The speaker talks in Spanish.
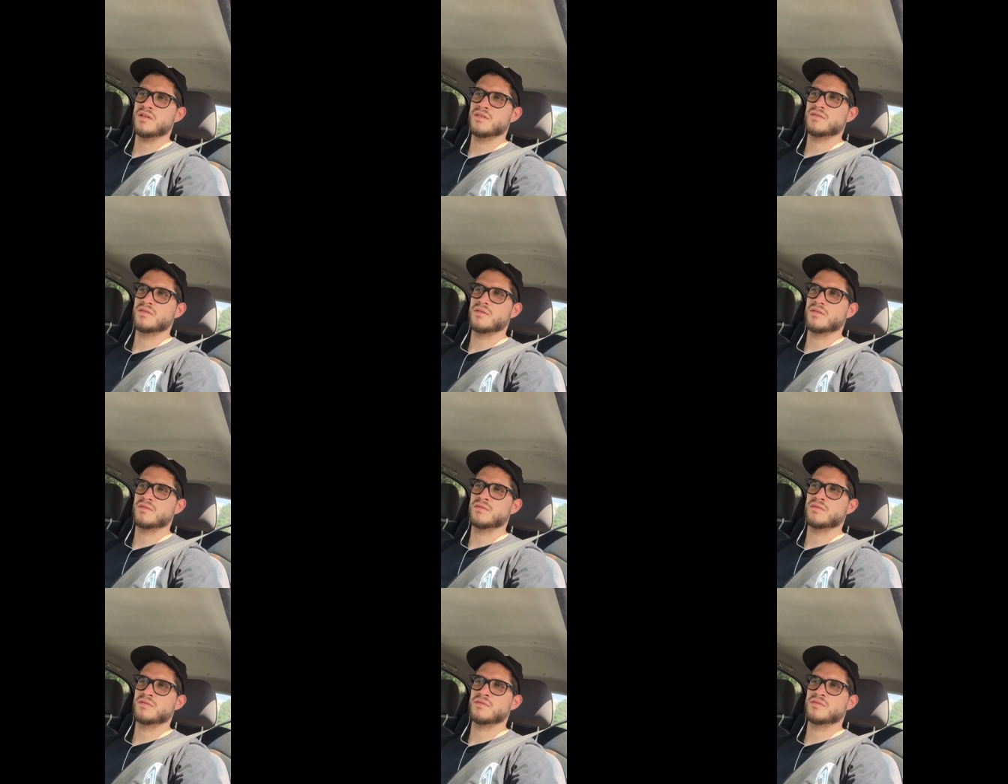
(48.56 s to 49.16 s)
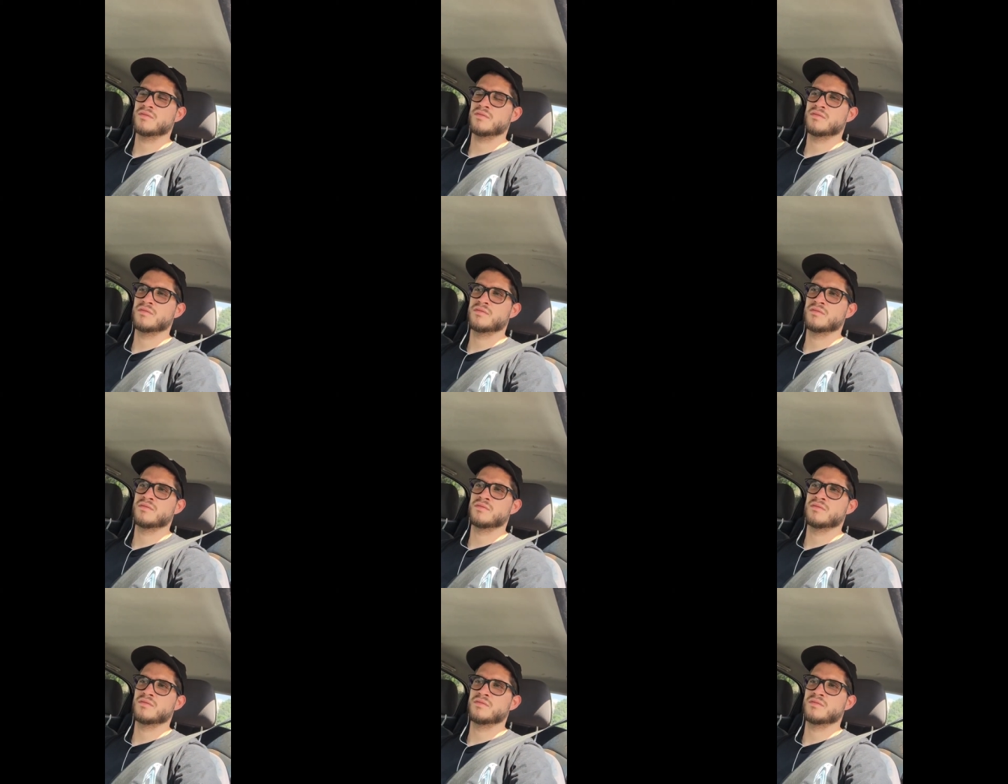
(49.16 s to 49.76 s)

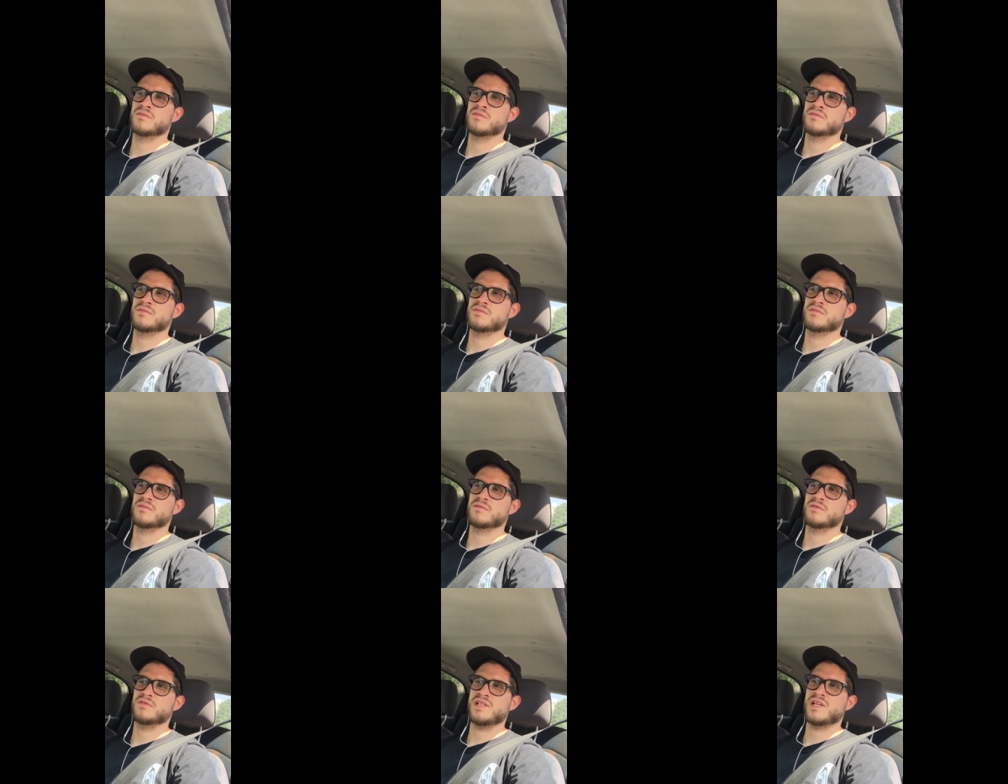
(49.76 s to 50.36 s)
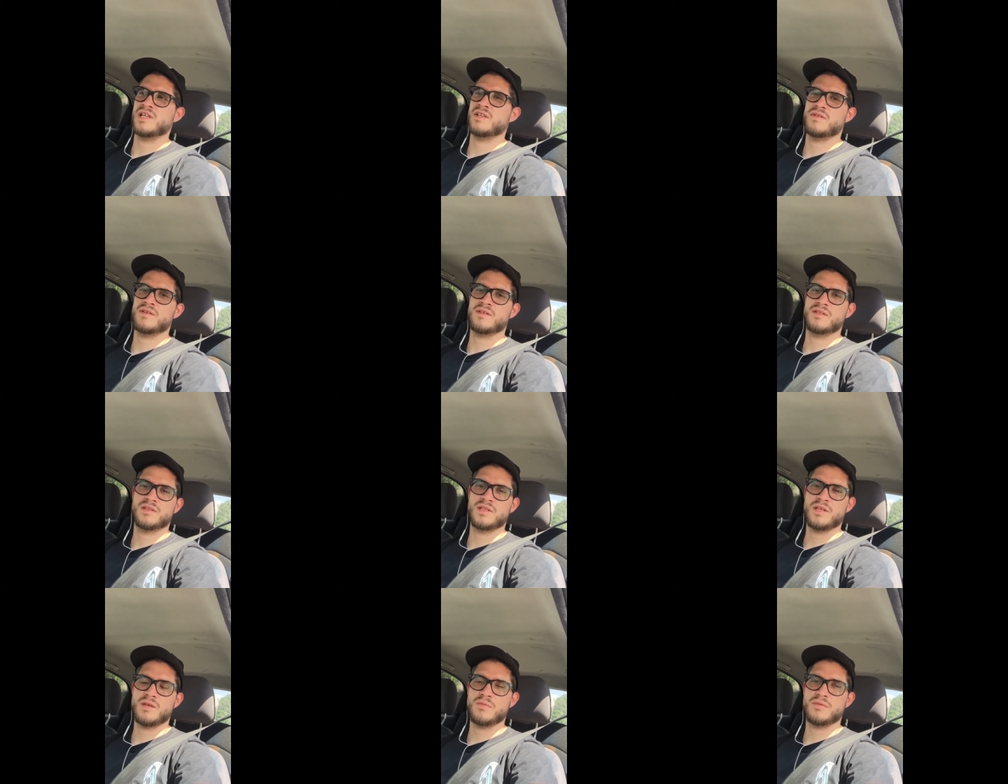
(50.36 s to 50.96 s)
Son los días
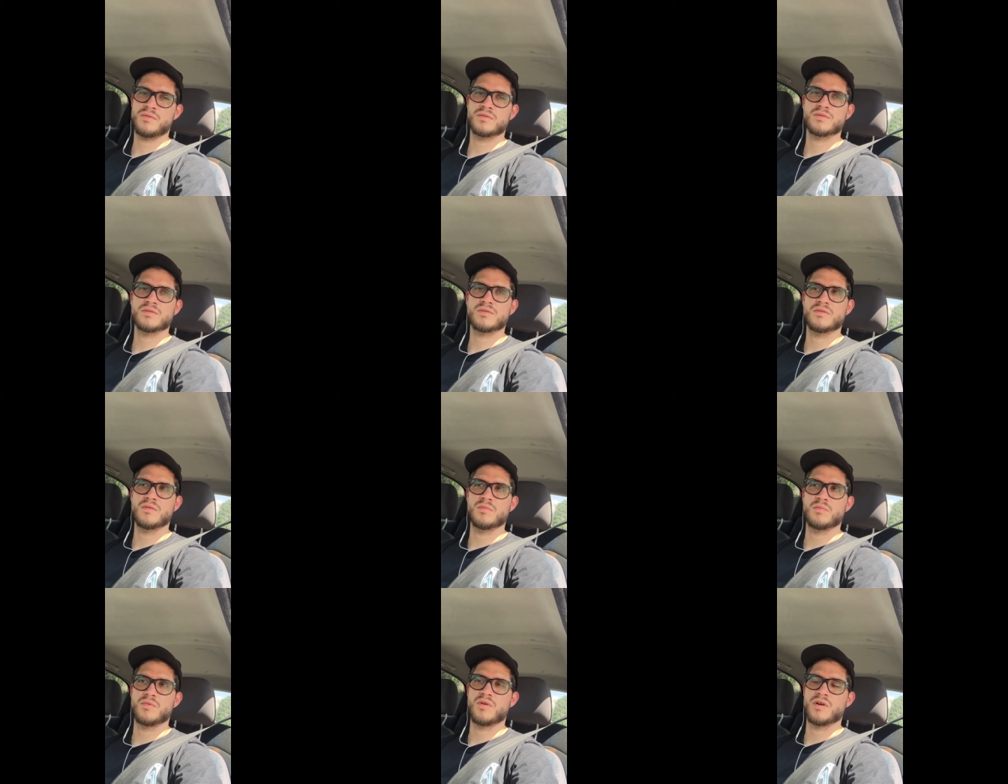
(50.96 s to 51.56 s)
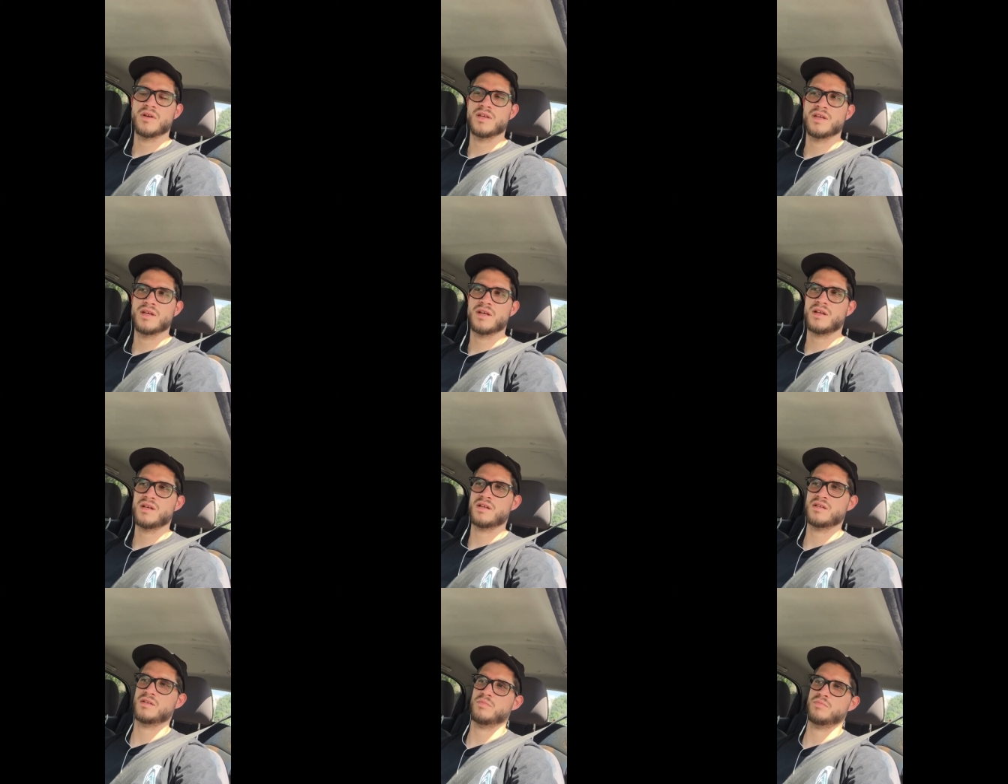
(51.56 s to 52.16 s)
festivos como ayer
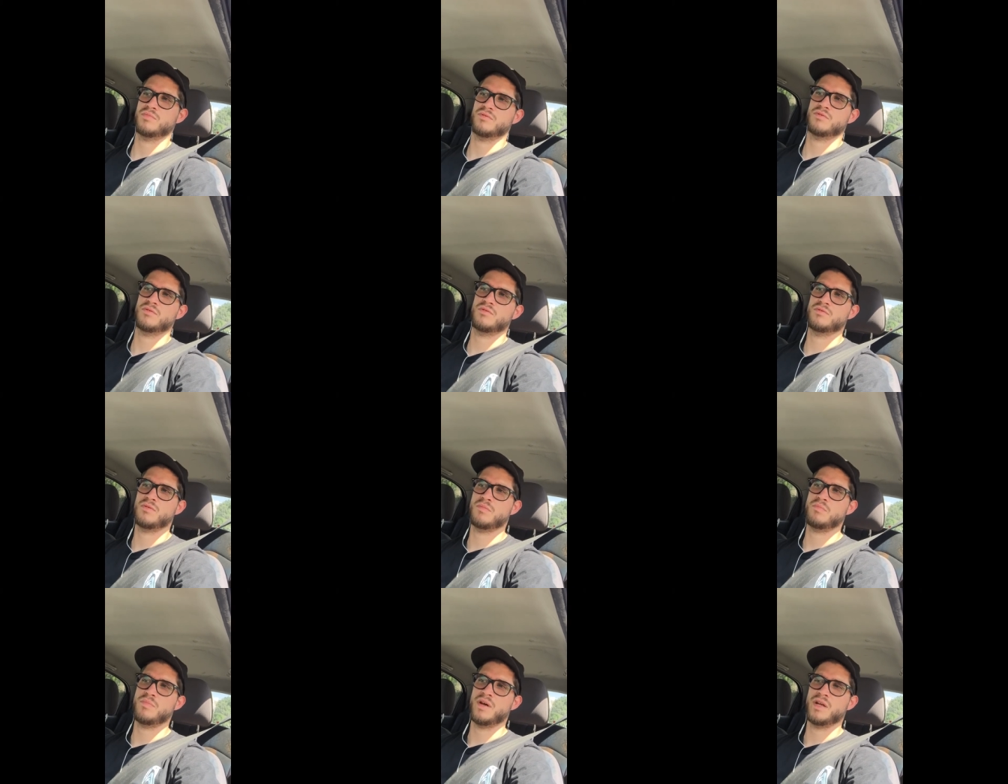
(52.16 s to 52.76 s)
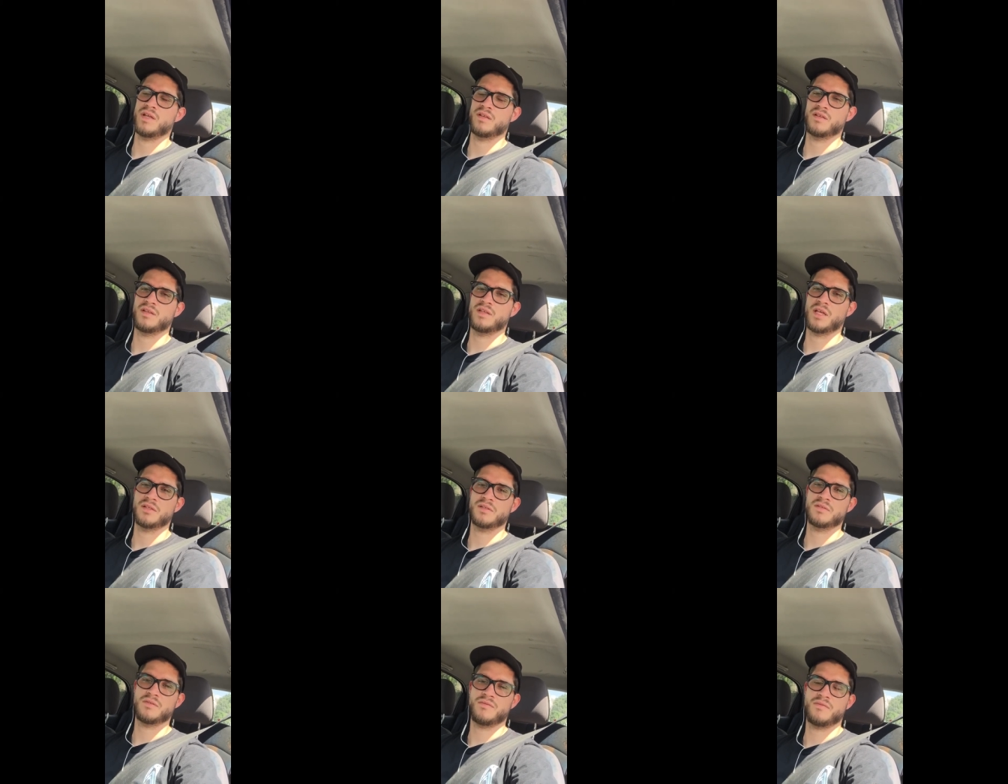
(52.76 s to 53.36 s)
que se puso súper intenso,